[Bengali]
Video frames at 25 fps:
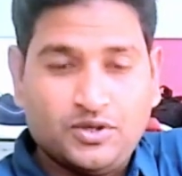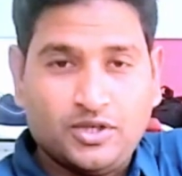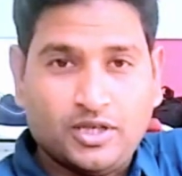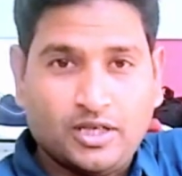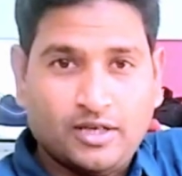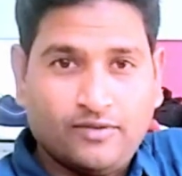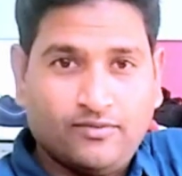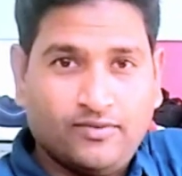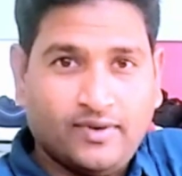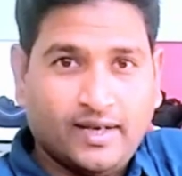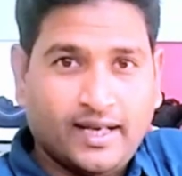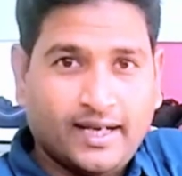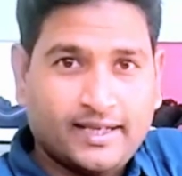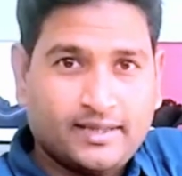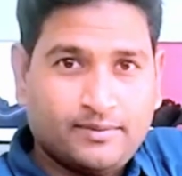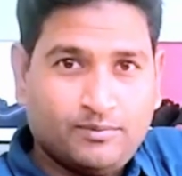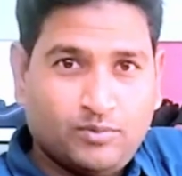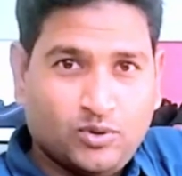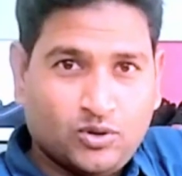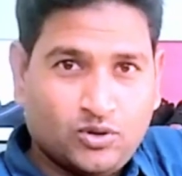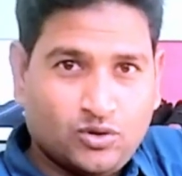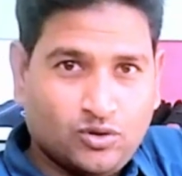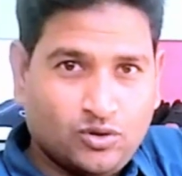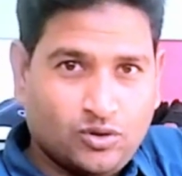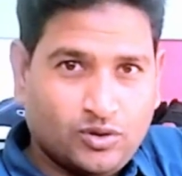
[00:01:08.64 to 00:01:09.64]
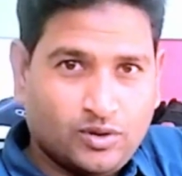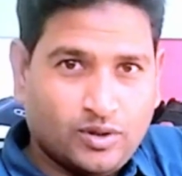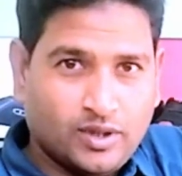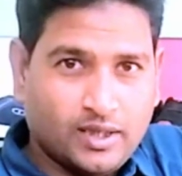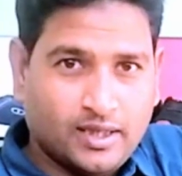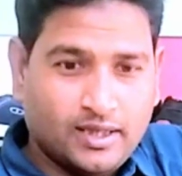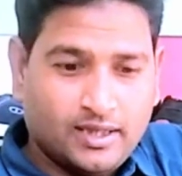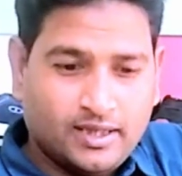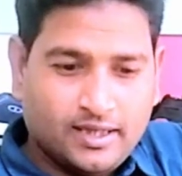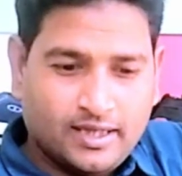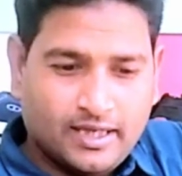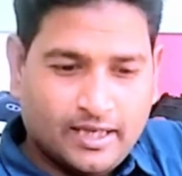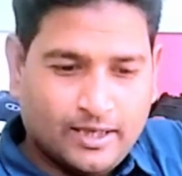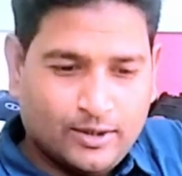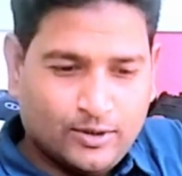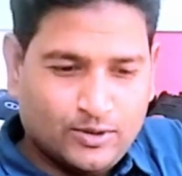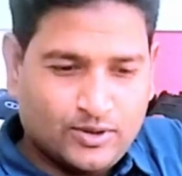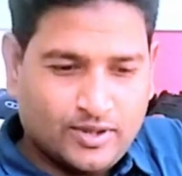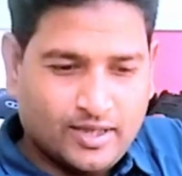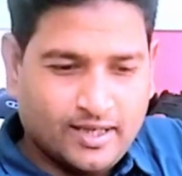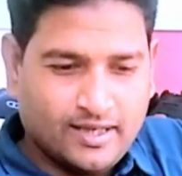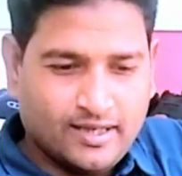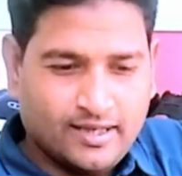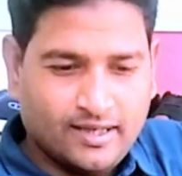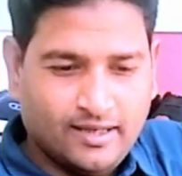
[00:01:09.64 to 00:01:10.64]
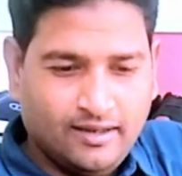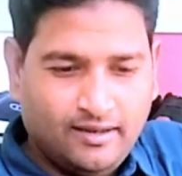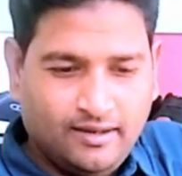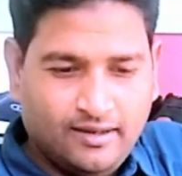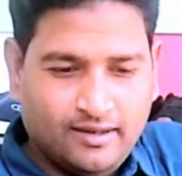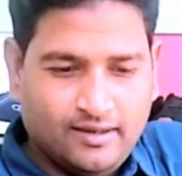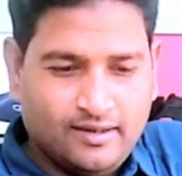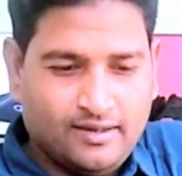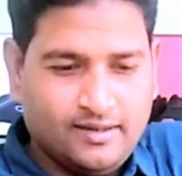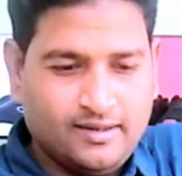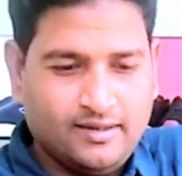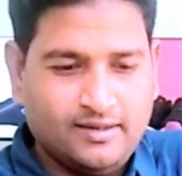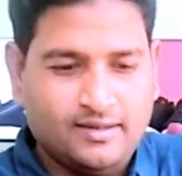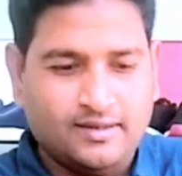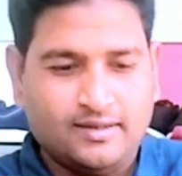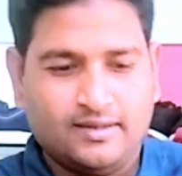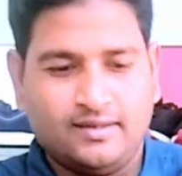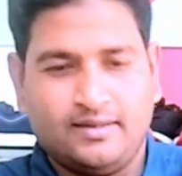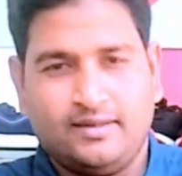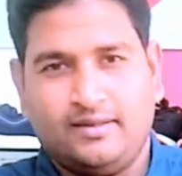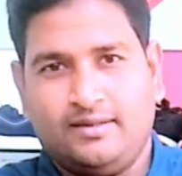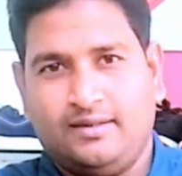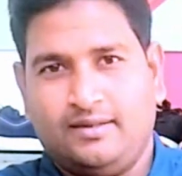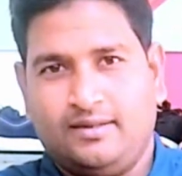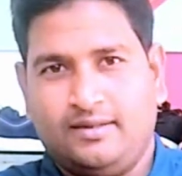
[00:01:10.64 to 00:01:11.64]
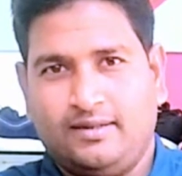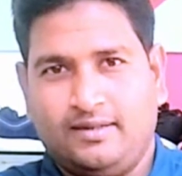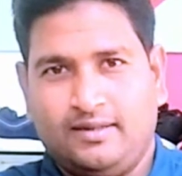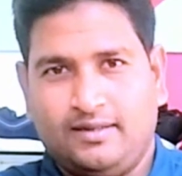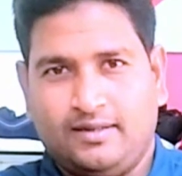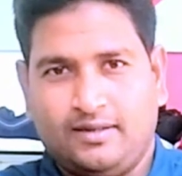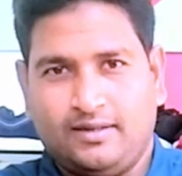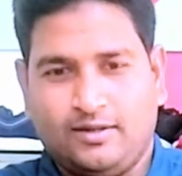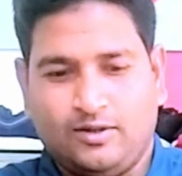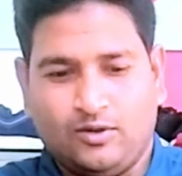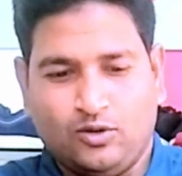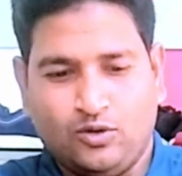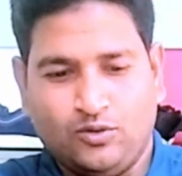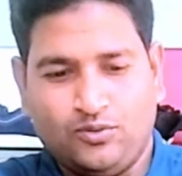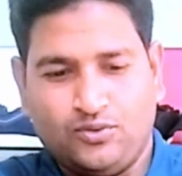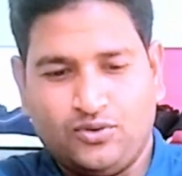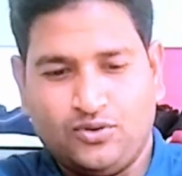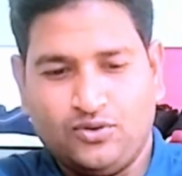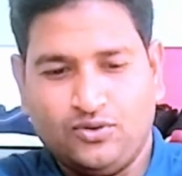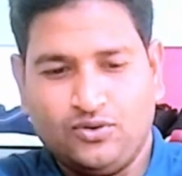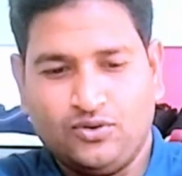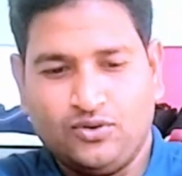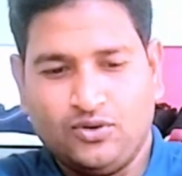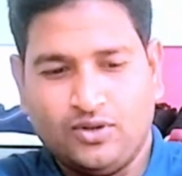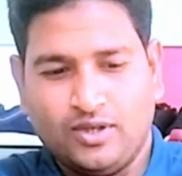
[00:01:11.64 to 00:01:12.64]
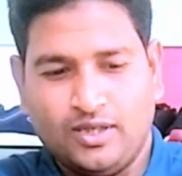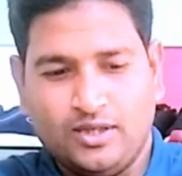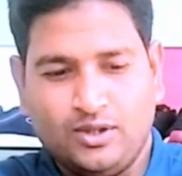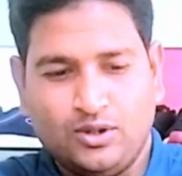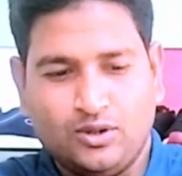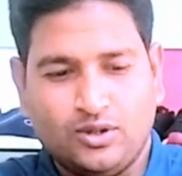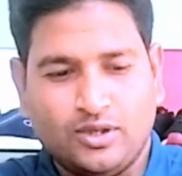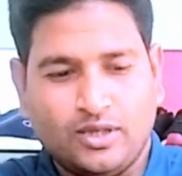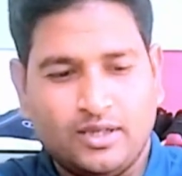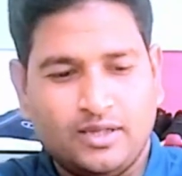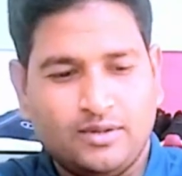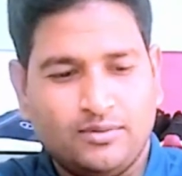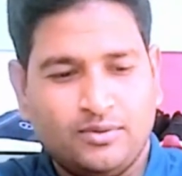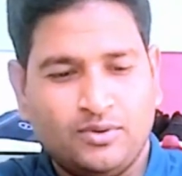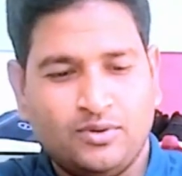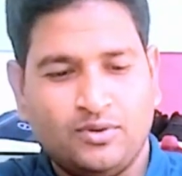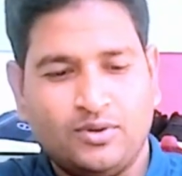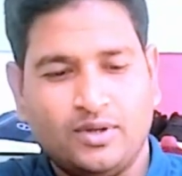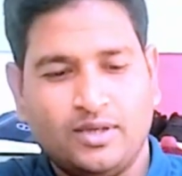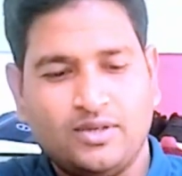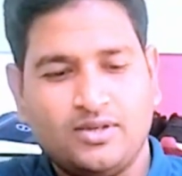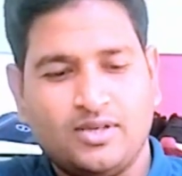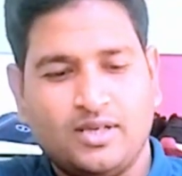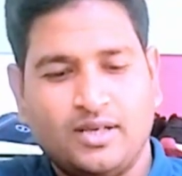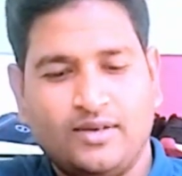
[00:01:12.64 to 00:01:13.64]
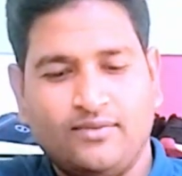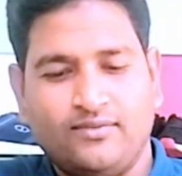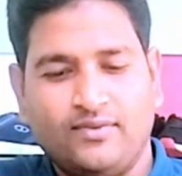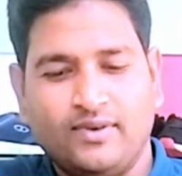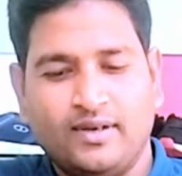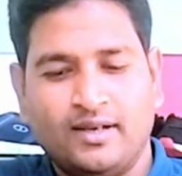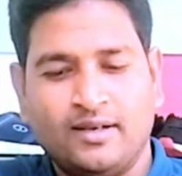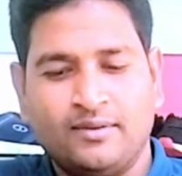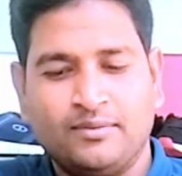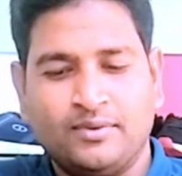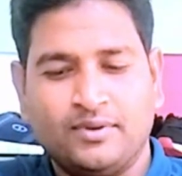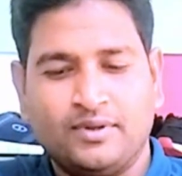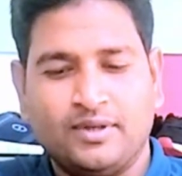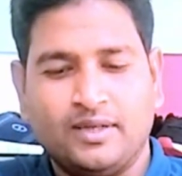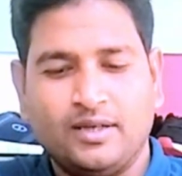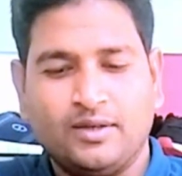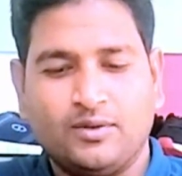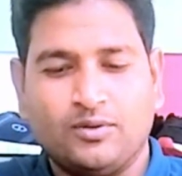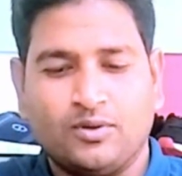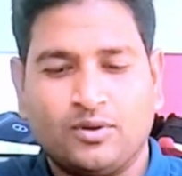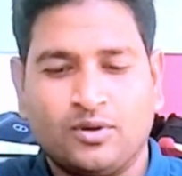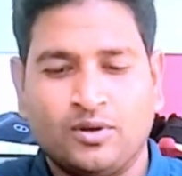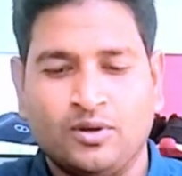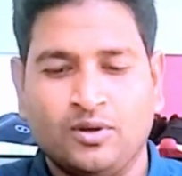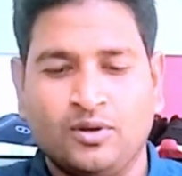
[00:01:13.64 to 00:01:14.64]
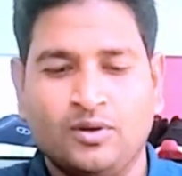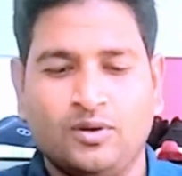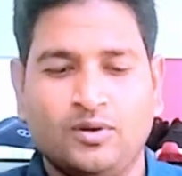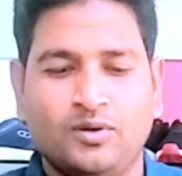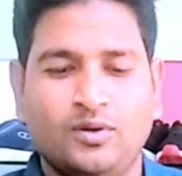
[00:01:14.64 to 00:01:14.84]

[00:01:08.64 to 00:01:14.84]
যারা ব্ল্যাক পছন্দ করেন কালো স্যান্ডেল খুব সুন্দর এই জুতাটি বন্ধুরা সিম্পলের মধ্যে কোনো